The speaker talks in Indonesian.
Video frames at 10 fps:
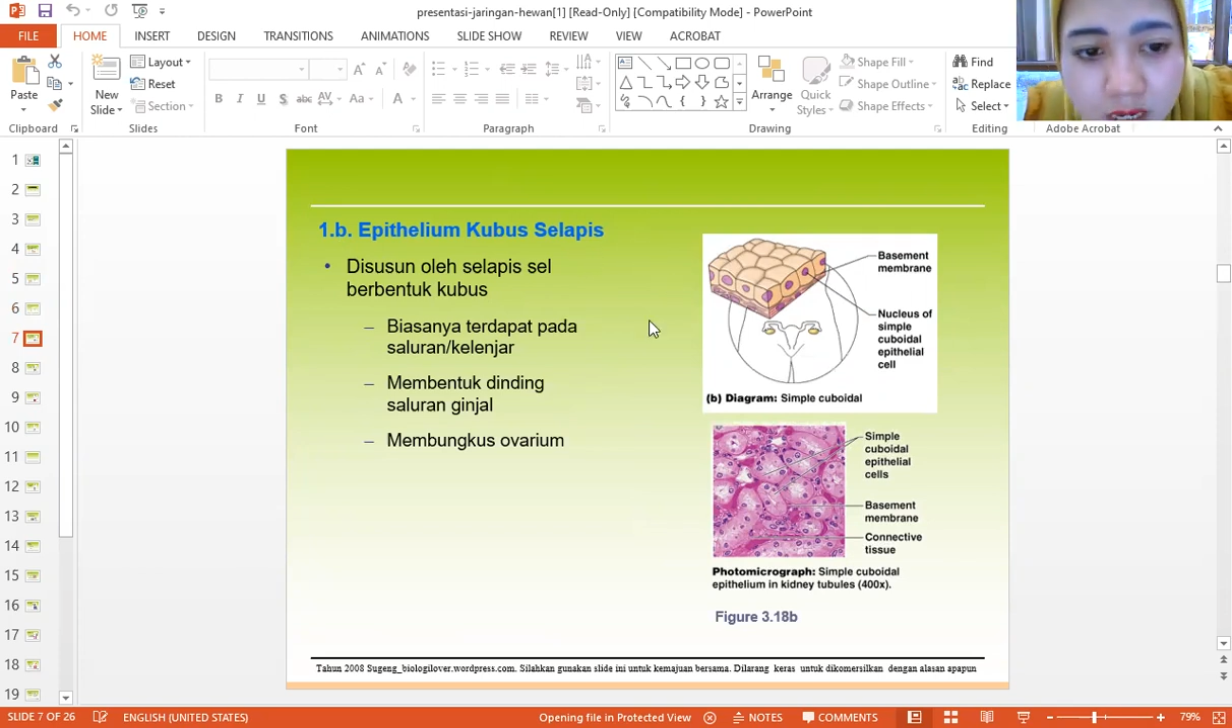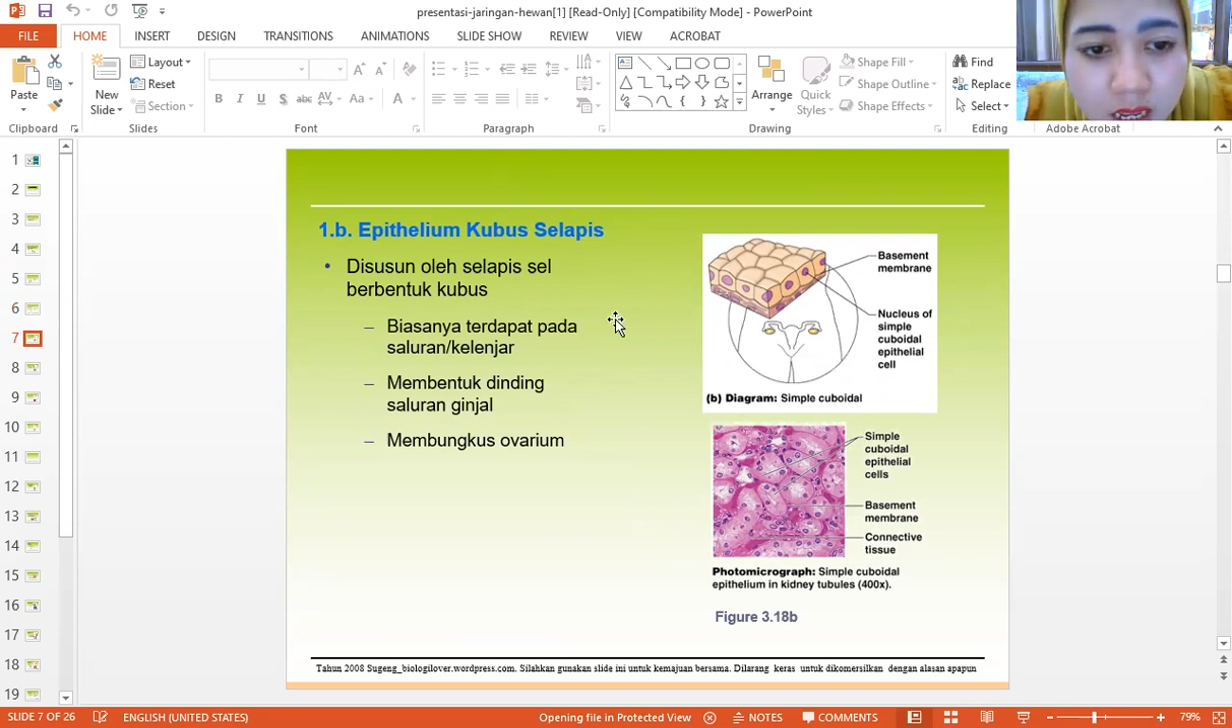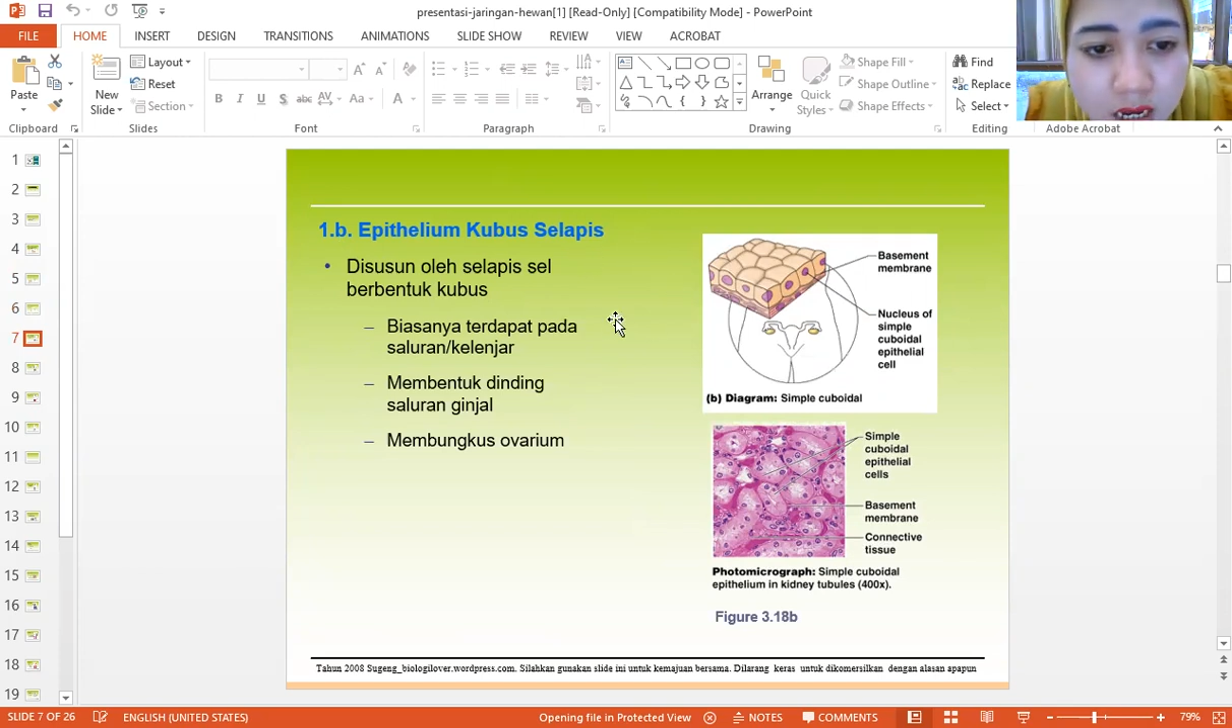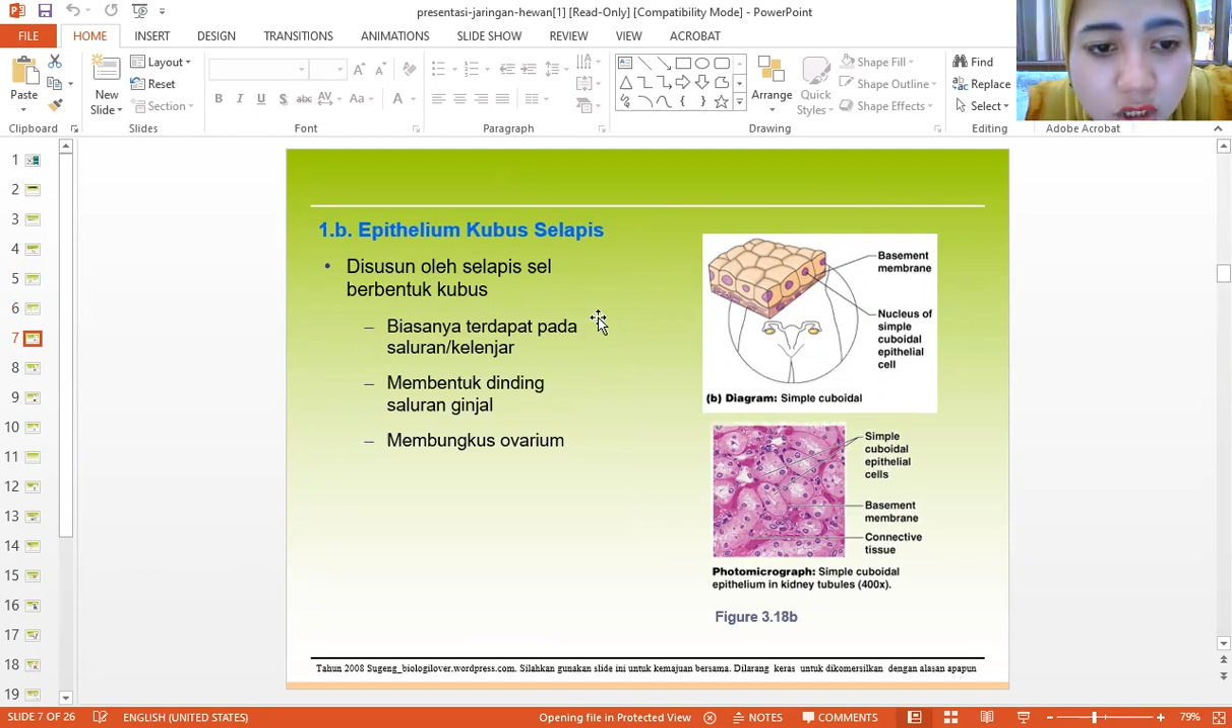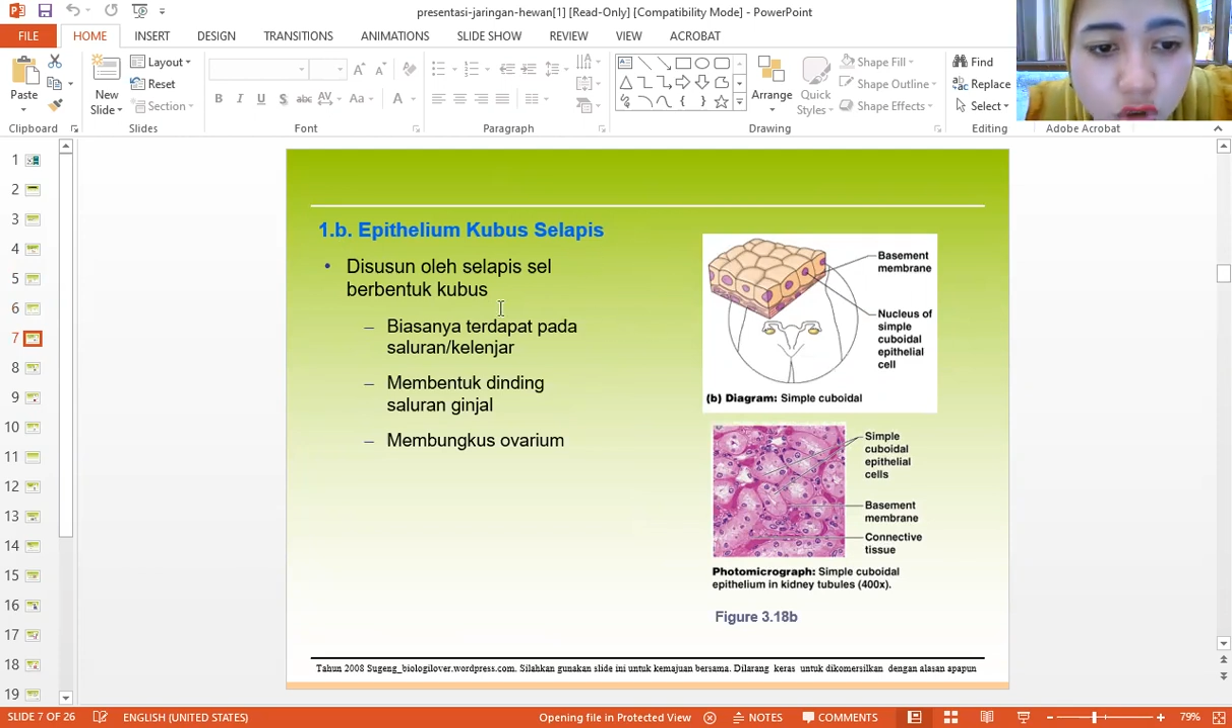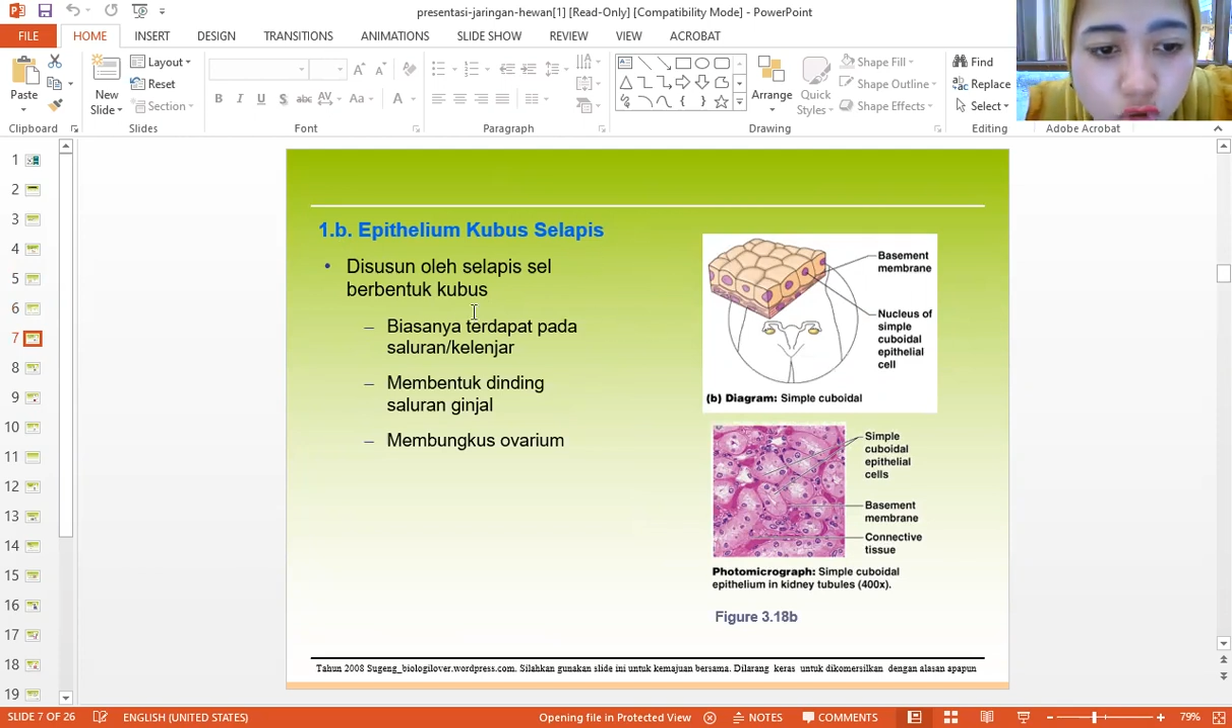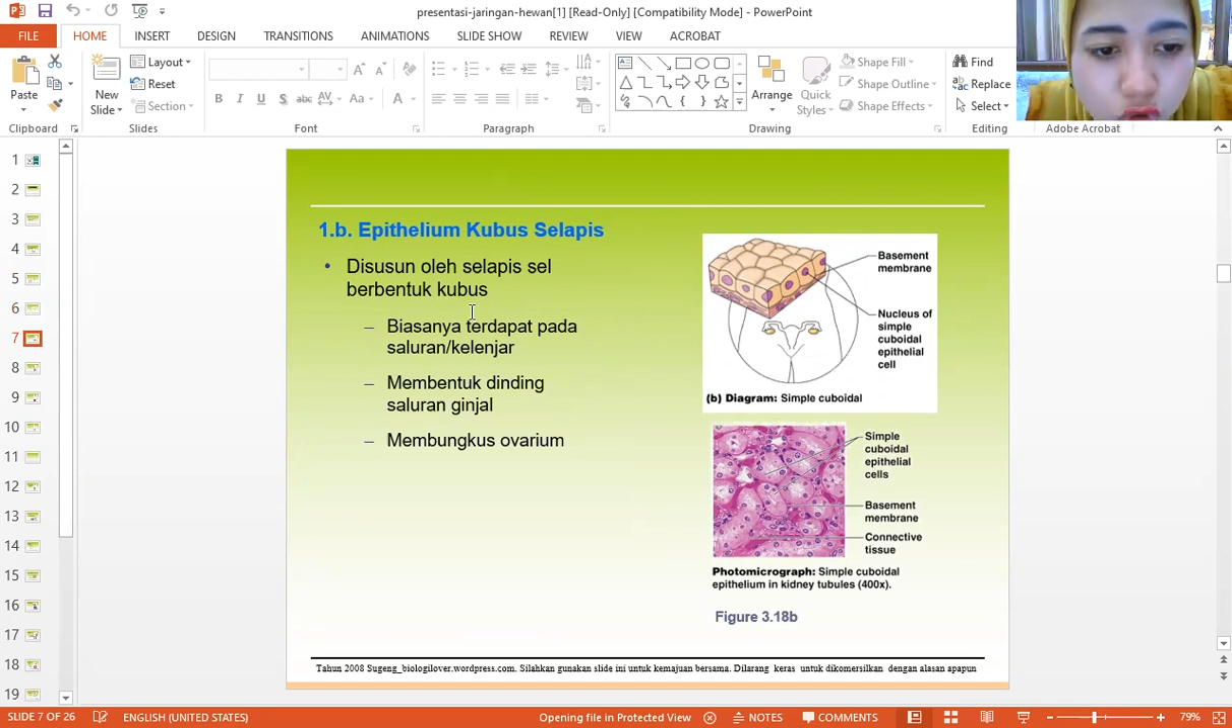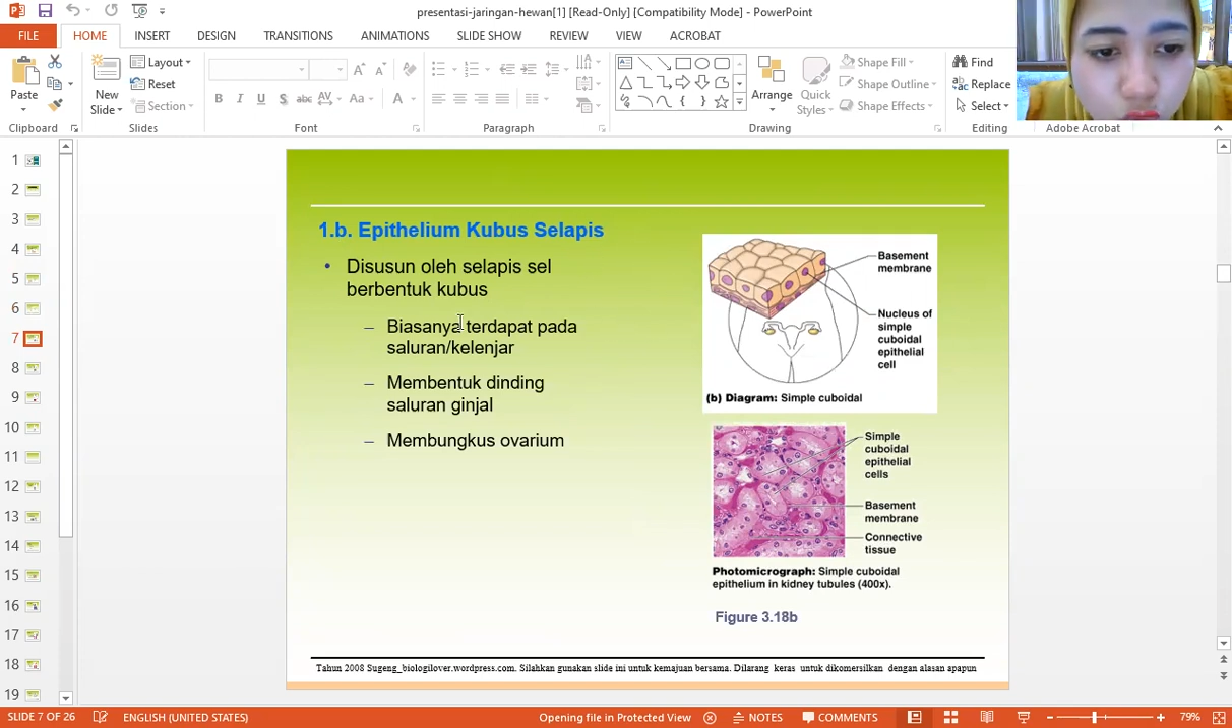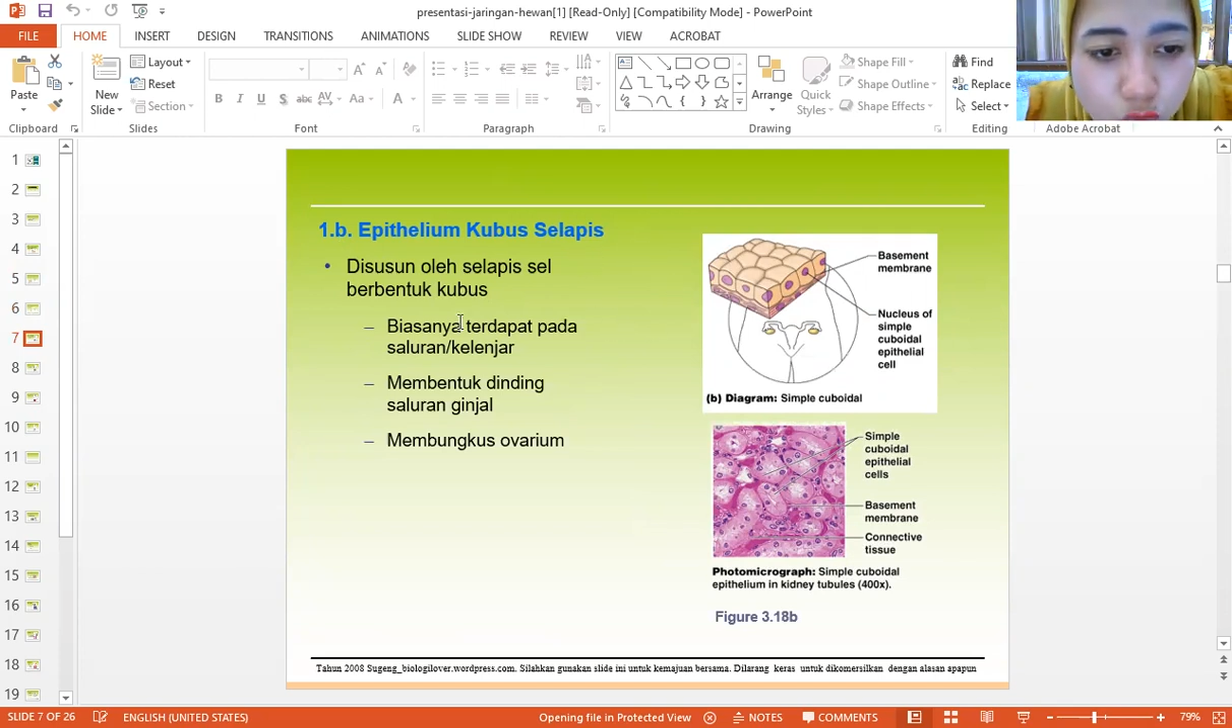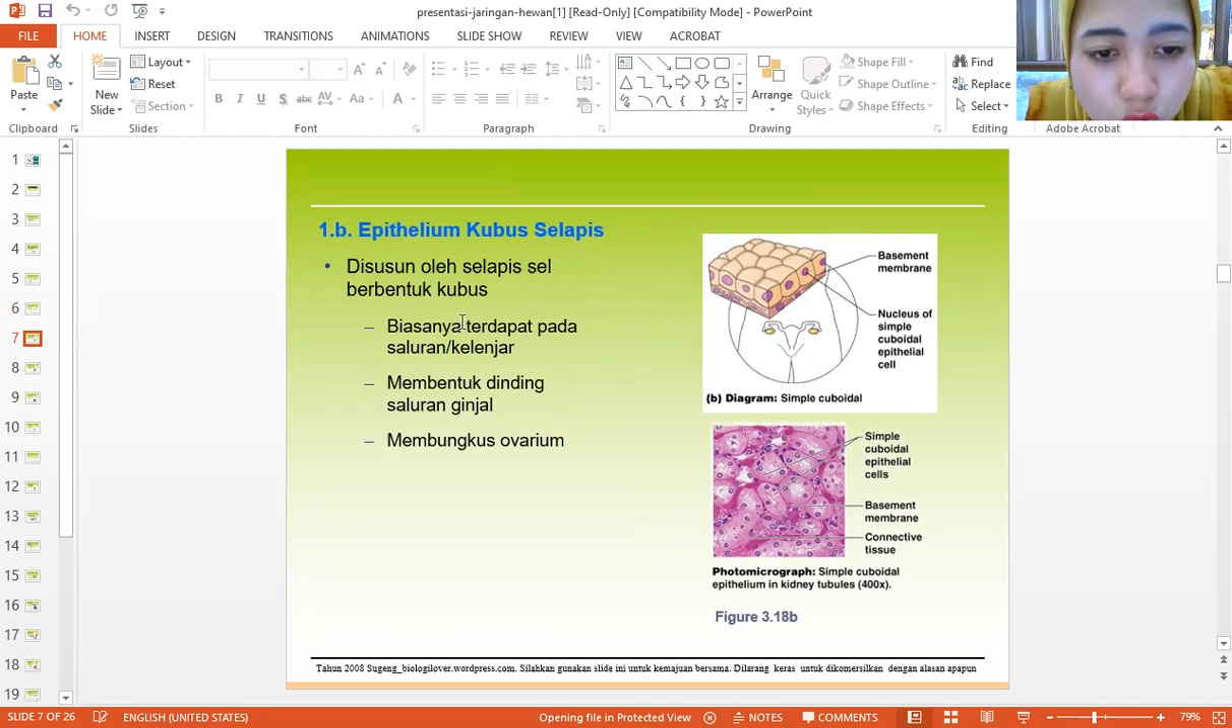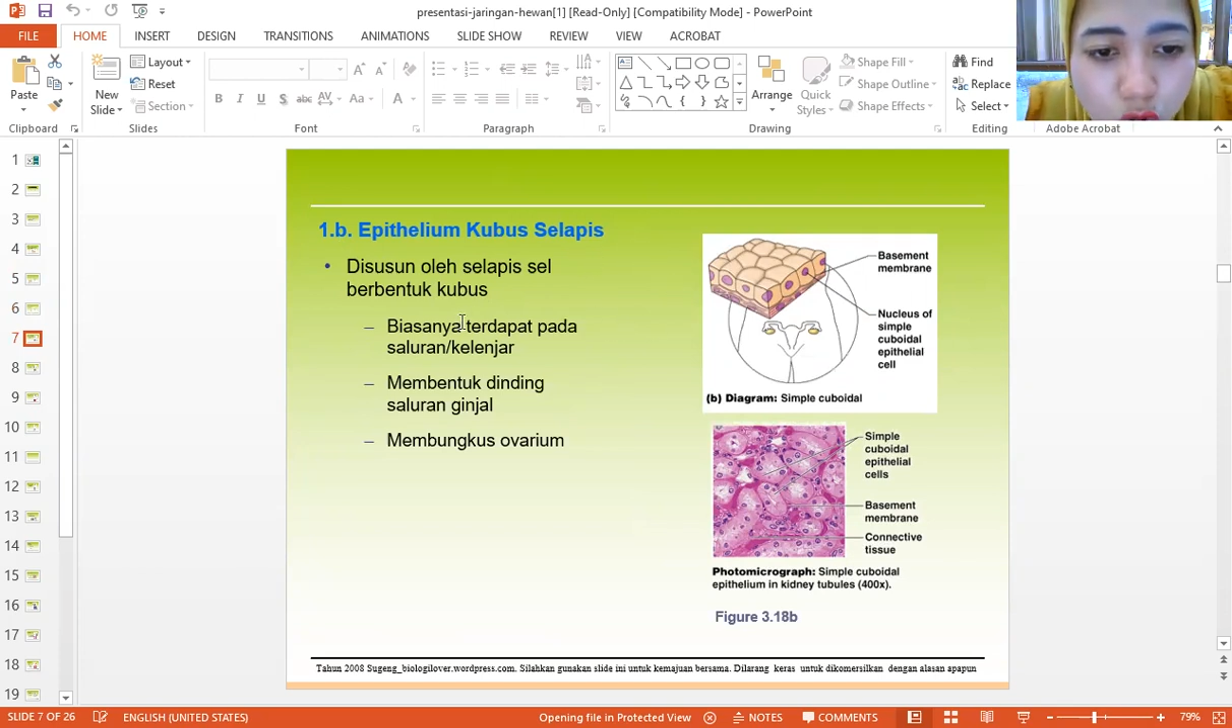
Nah, disusun